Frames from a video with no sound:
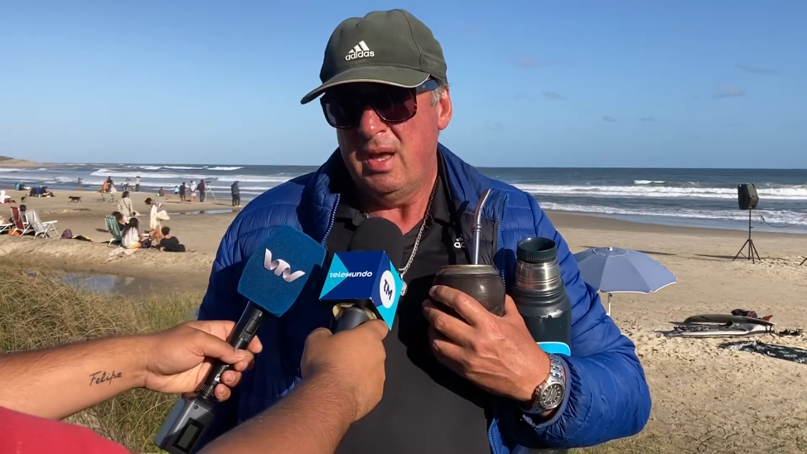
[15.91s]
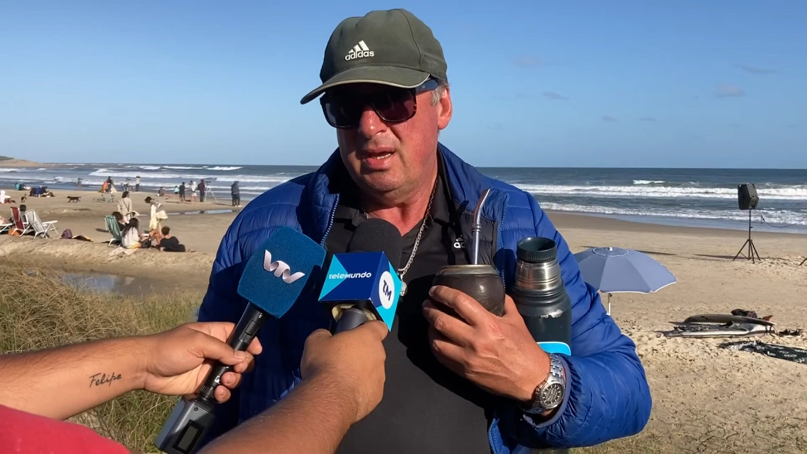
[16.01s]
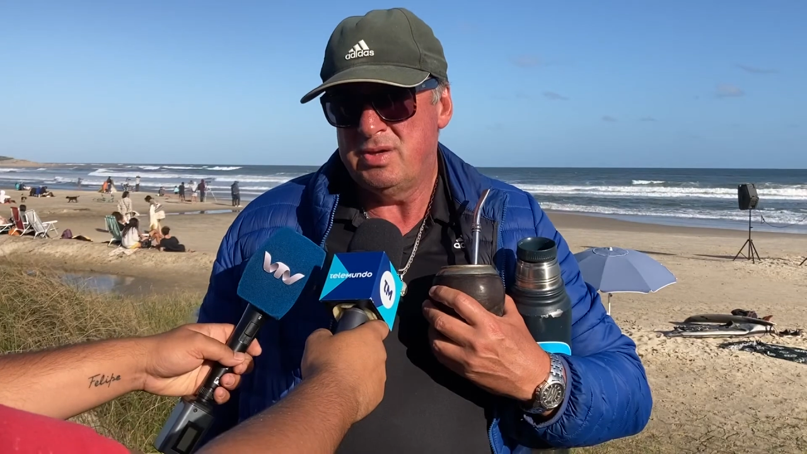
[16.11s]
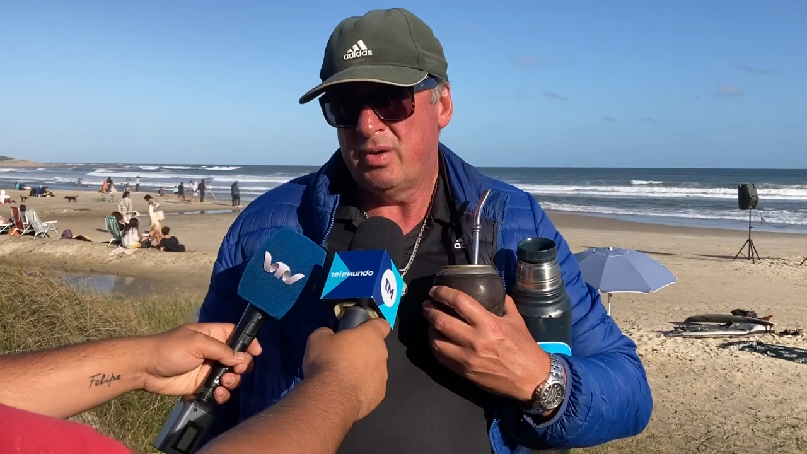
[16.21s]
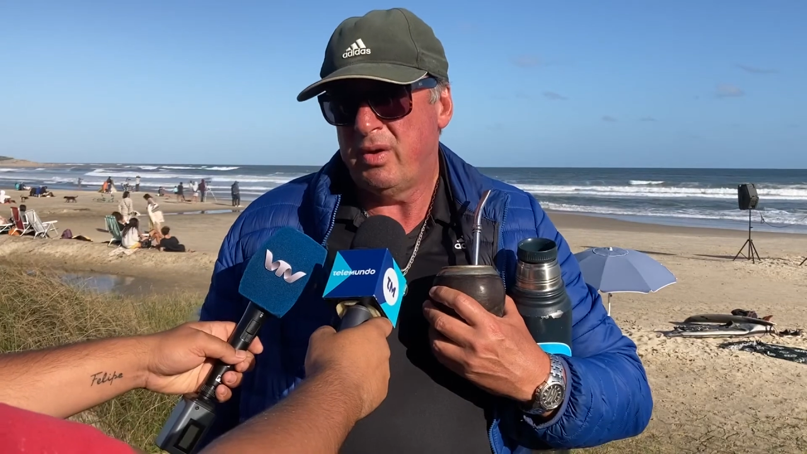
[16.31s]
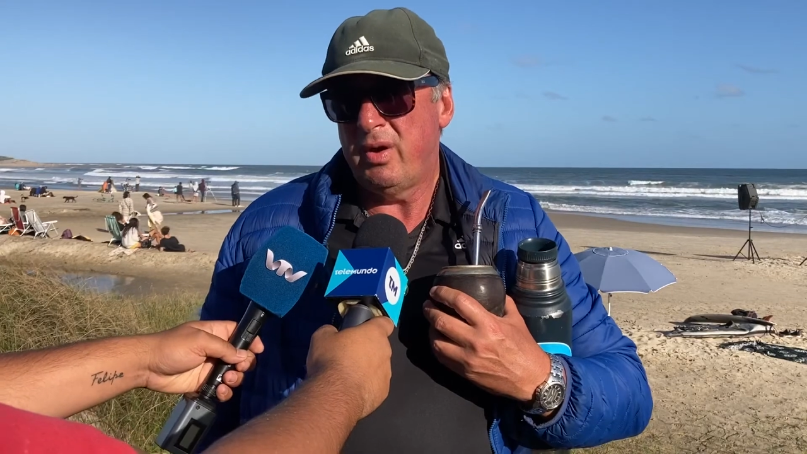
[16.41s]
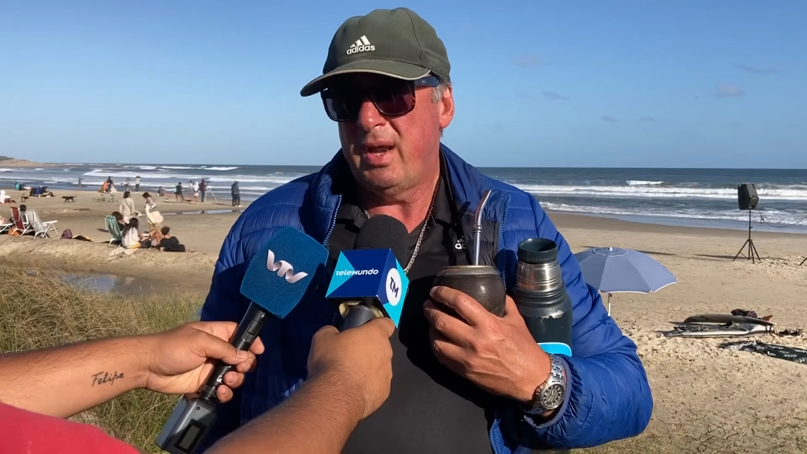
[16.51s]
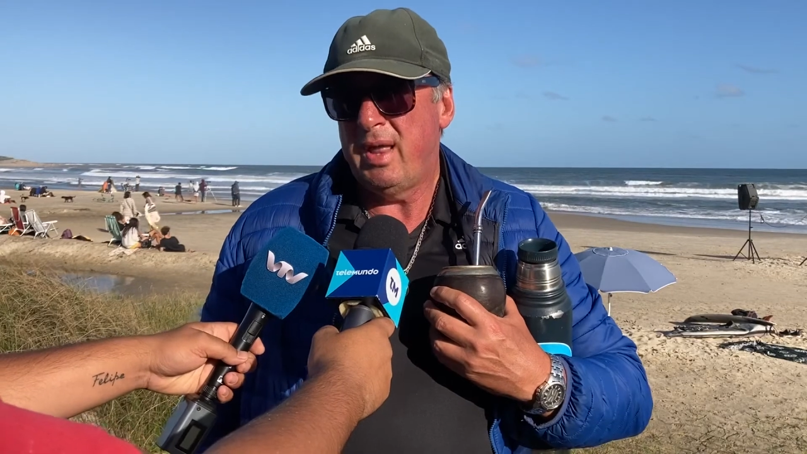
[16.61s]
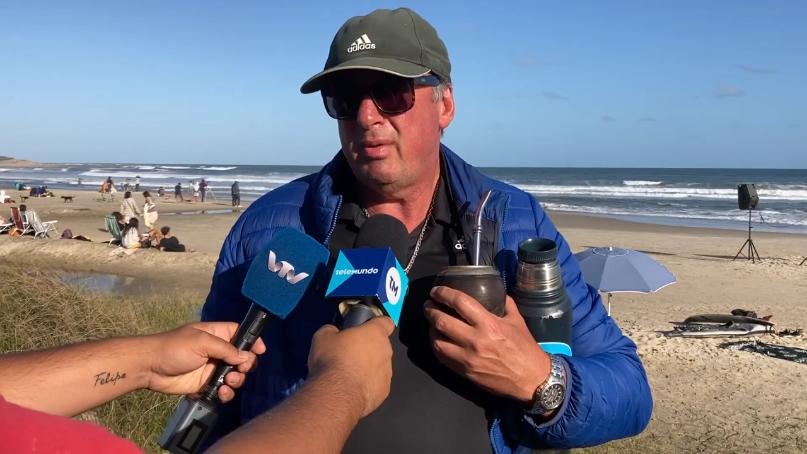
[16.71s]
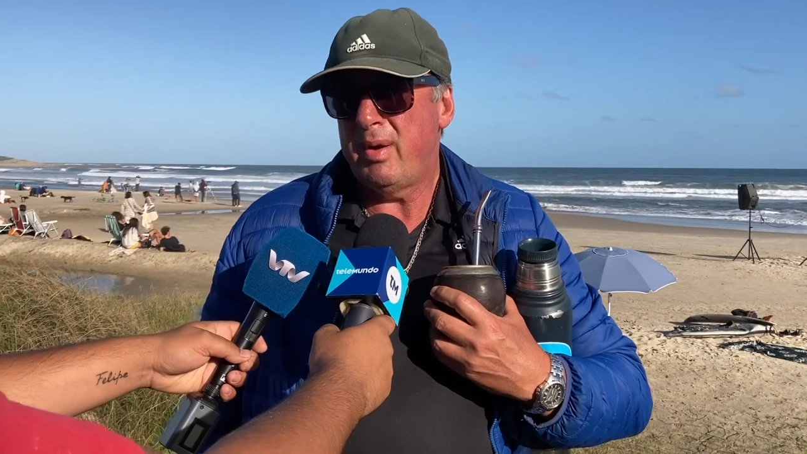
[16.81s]
Y yo creo que
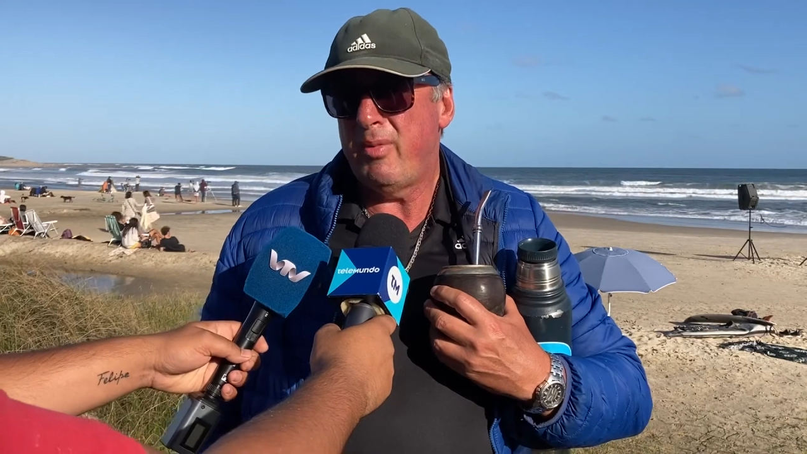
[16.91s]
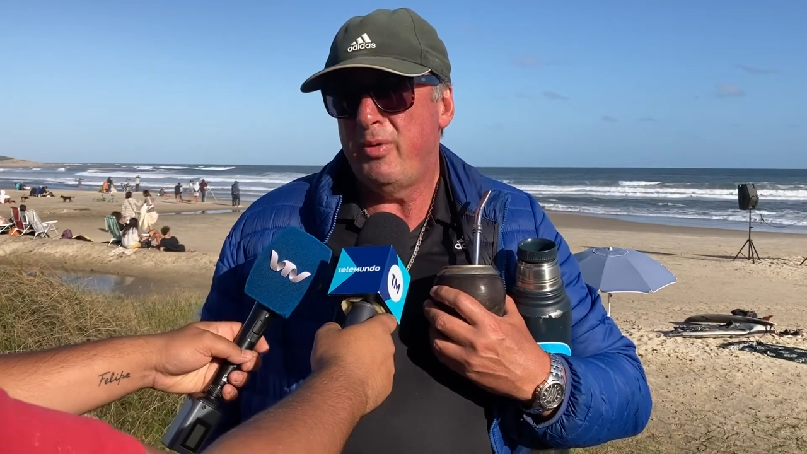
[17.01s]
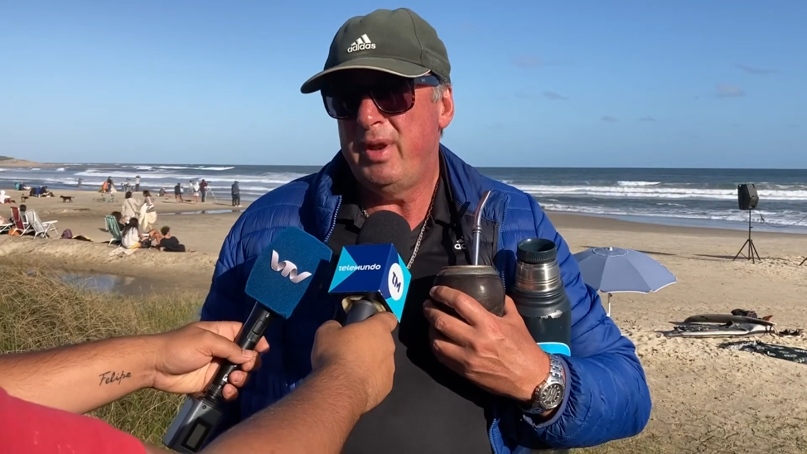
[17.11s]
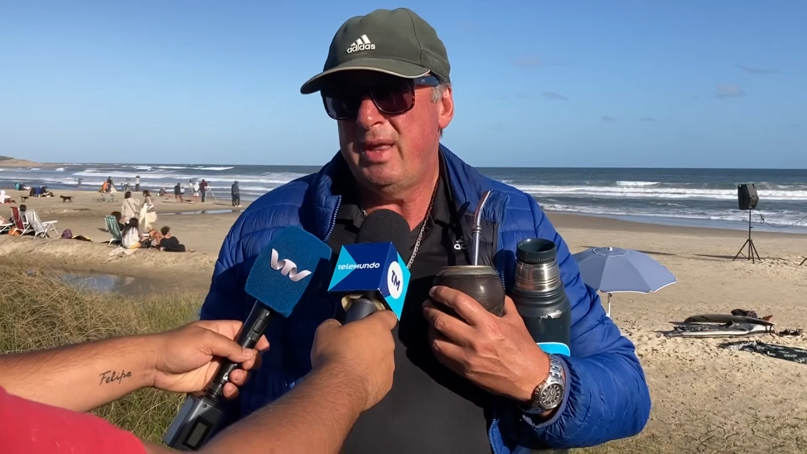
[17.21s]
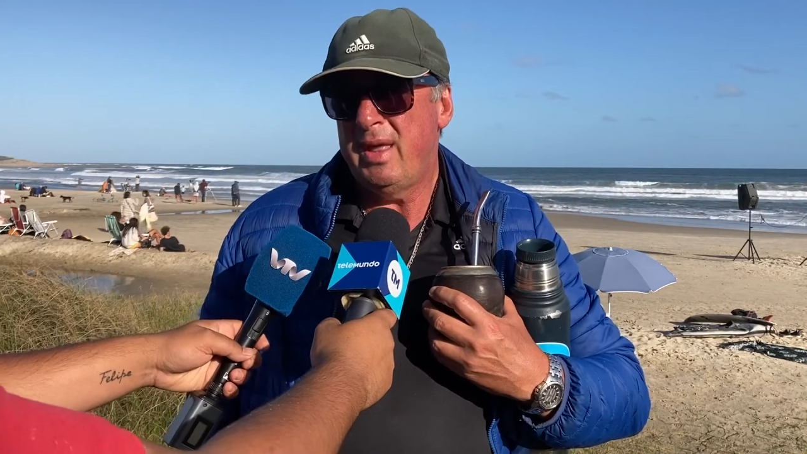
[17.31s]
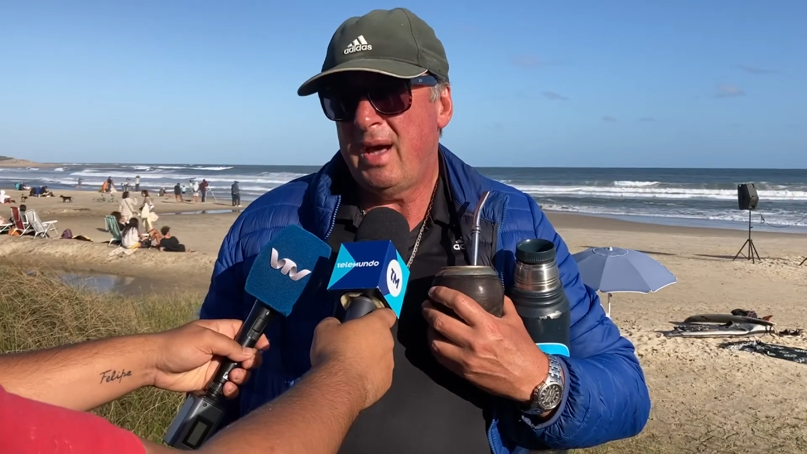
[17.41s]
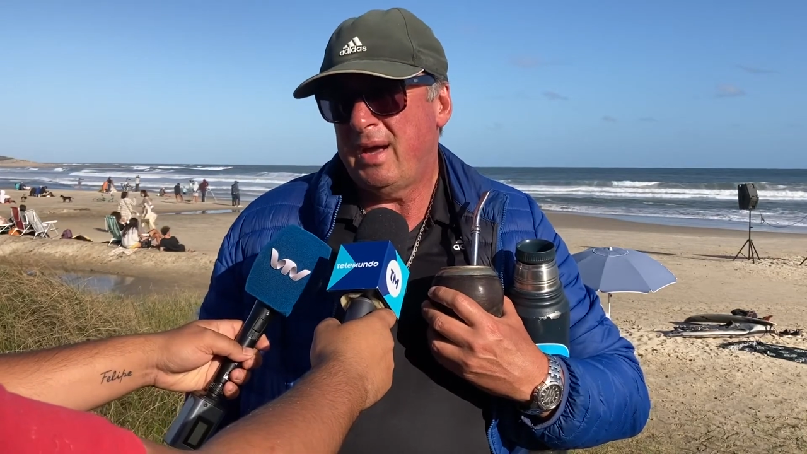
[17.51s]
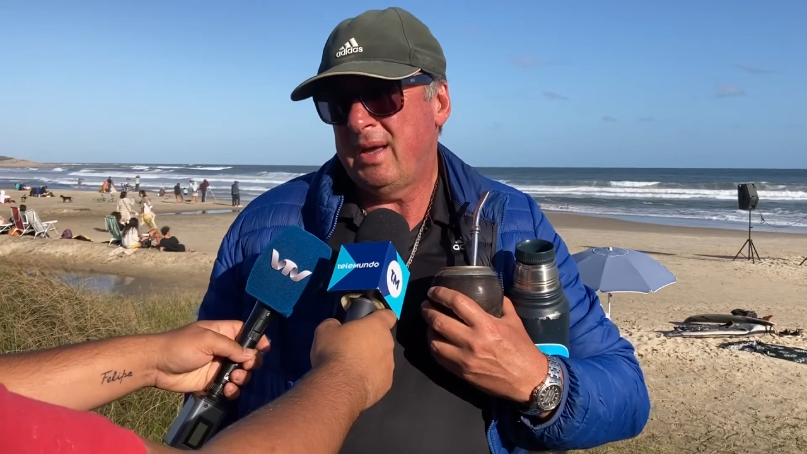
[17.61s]
le da una movilidad